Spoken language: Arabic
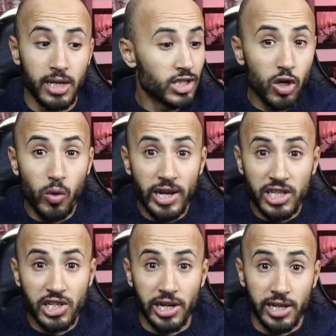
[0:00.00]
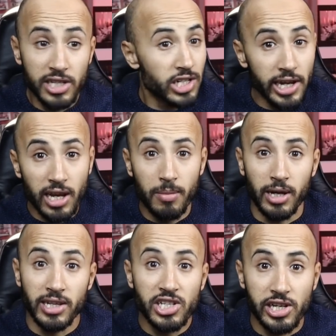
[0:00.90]
تقول لي اش كاين اش كاين
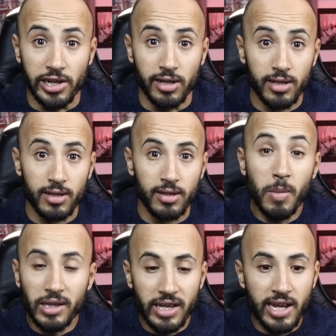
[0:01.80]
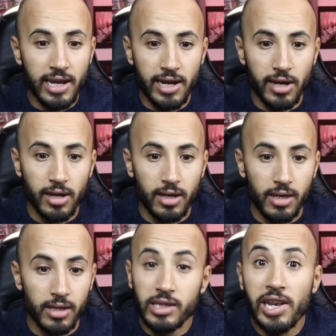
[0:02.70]
المعطي اش كاين المعطي قال لي
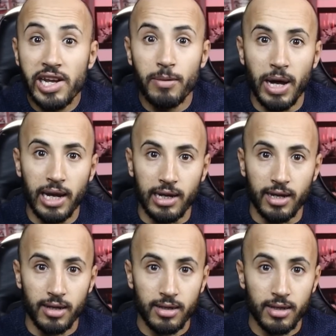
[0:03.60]
دريه معلقه